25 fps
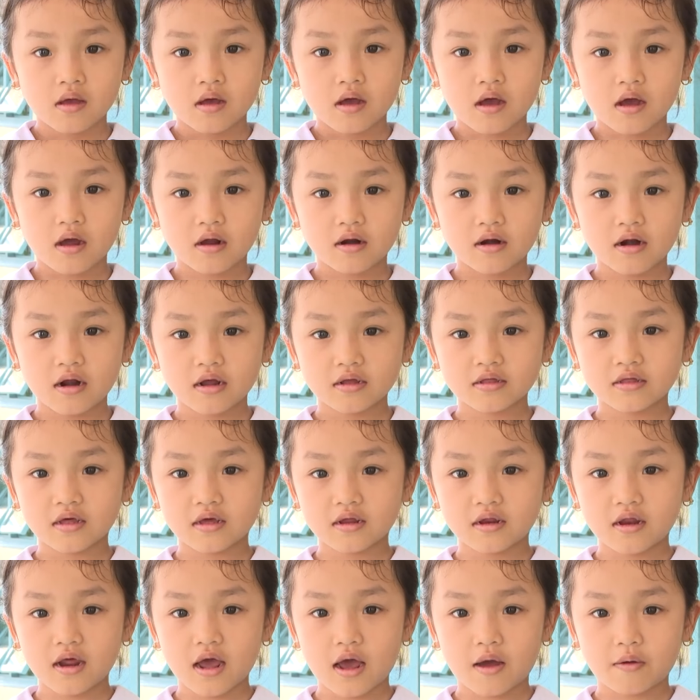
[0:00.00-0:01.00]
Con rất
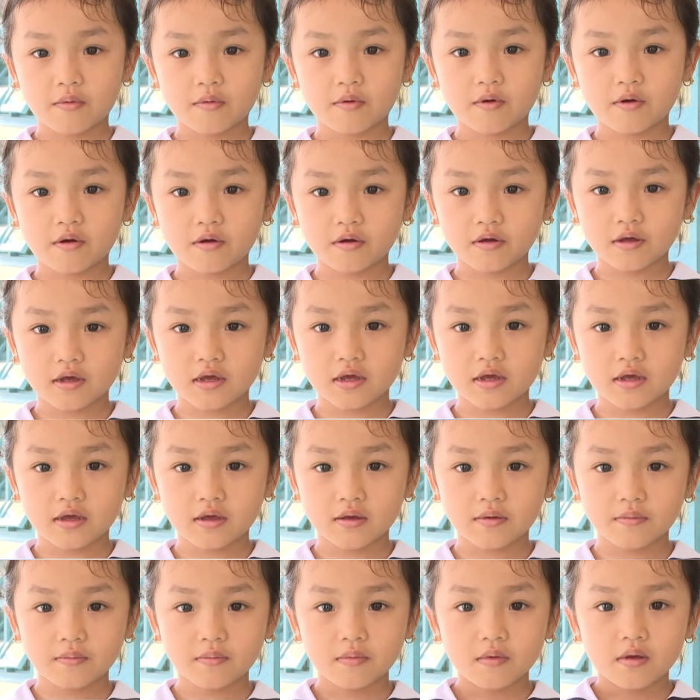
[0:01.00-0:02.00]
thích học cô
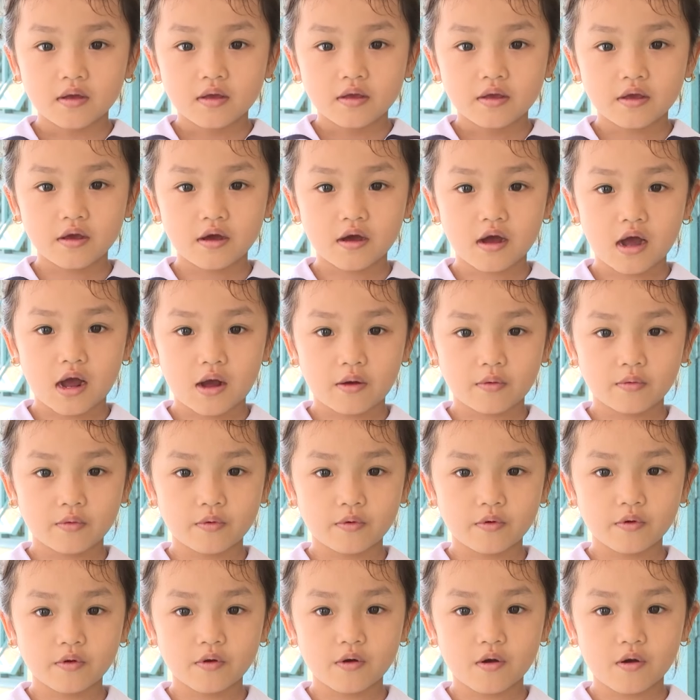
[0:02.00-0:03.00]
Kim, giờ học
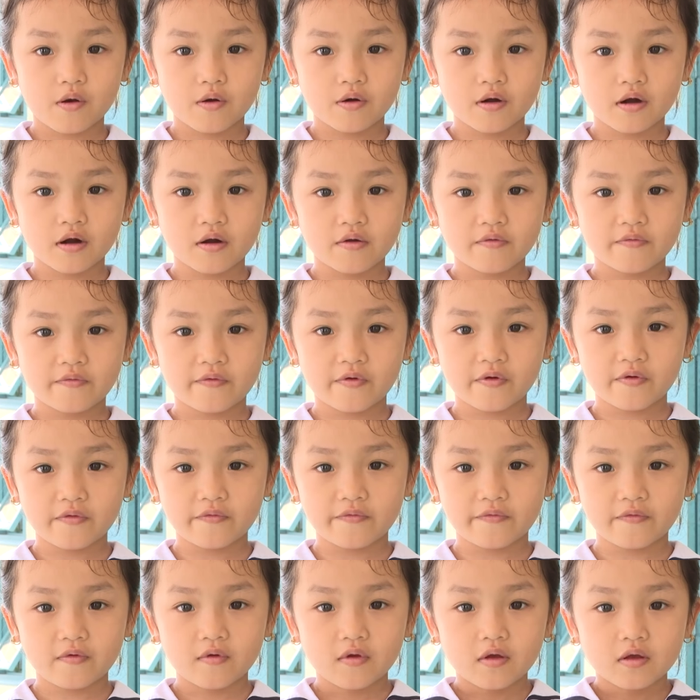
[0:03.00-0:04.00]
của cô rất vui,
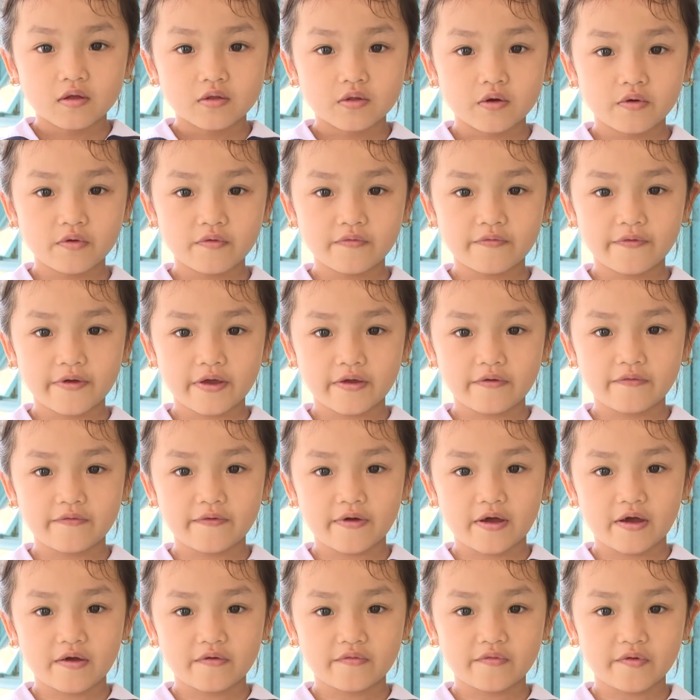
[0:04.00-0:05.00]
thú vị
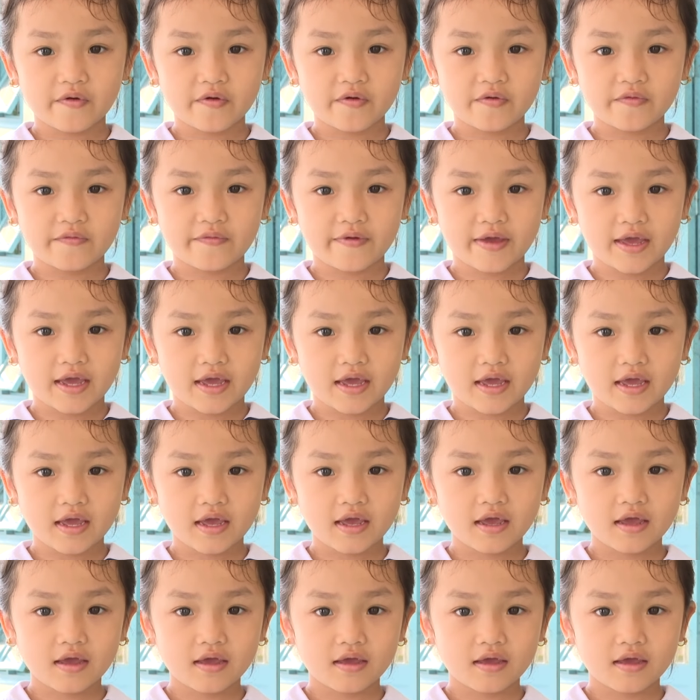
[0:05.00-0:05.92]
và vui vẻ.